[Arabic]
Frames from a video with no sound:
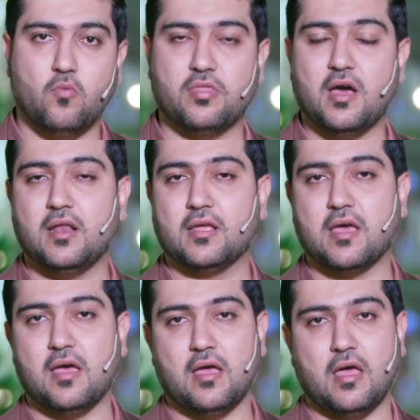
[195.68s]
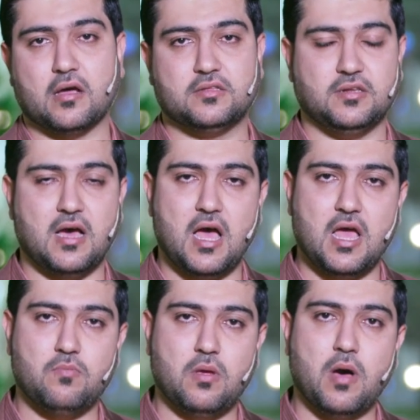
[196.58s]
وذلك
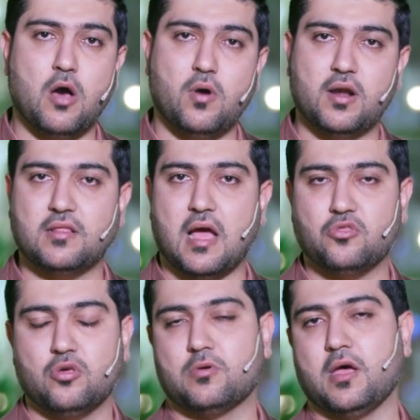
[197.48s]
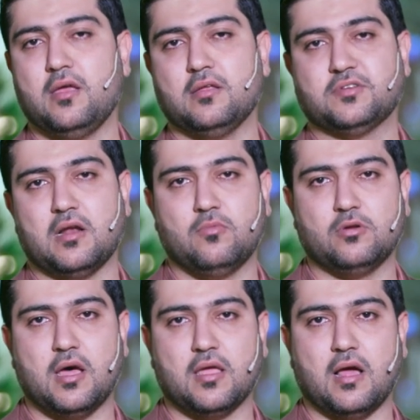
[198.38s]
اقتداء بما ورد عن جبرائيل سلام
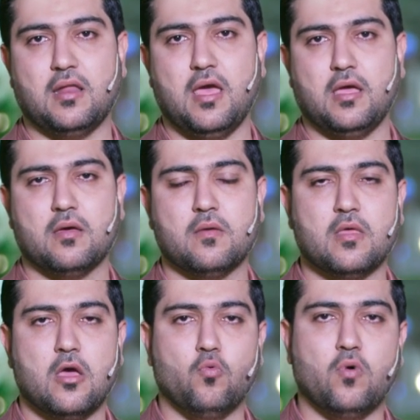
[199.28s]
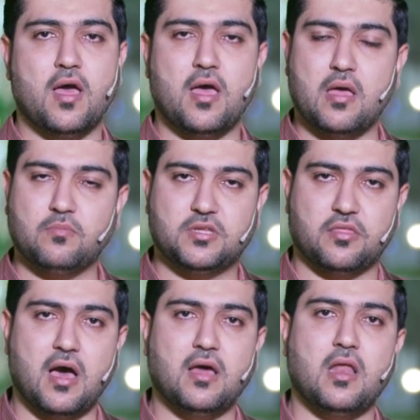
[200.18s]
الله عليه
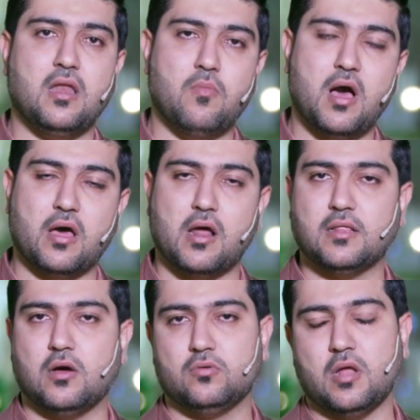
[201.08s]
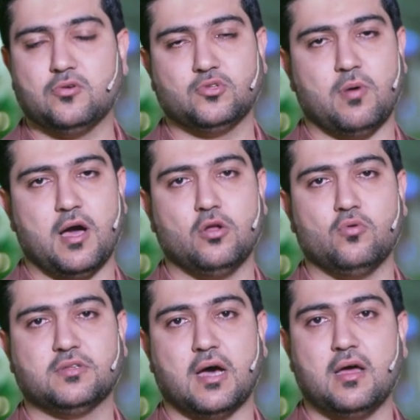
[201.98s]
وامتثالا لما أراده الله سبحانه
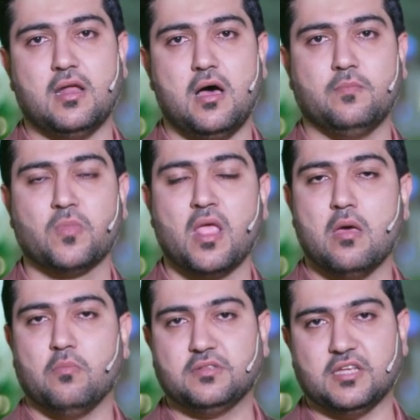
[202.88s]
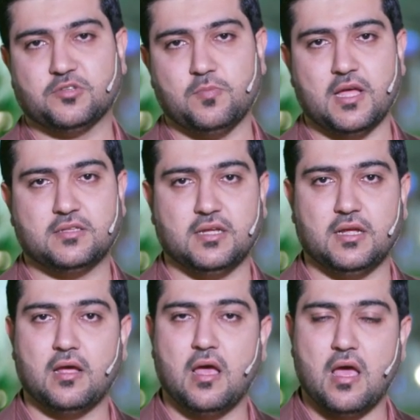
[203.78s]
وتعالى من
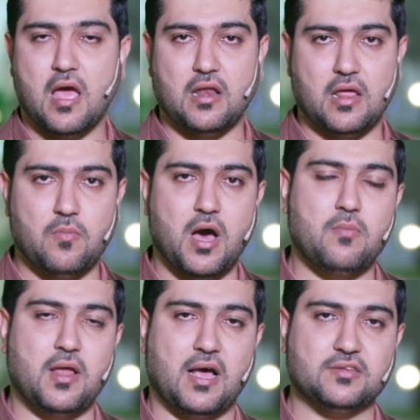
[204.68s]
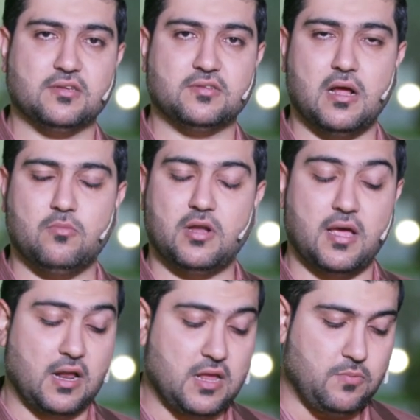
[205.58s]
تسمية الإمام الحسن سلام
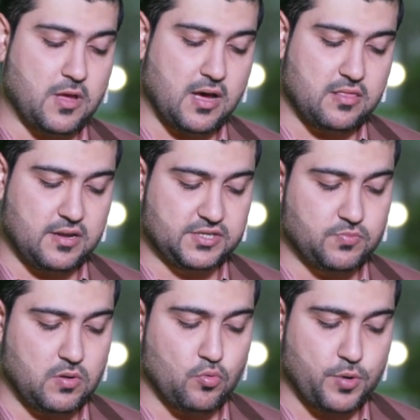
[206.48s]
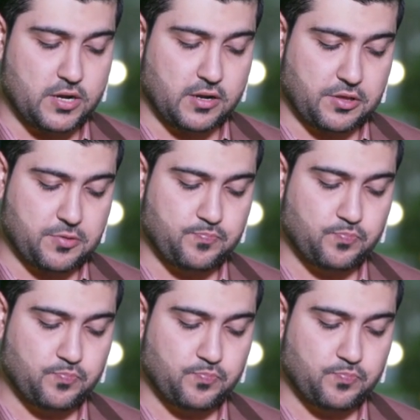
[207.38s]
الله عليه بهذا الاسم المبارك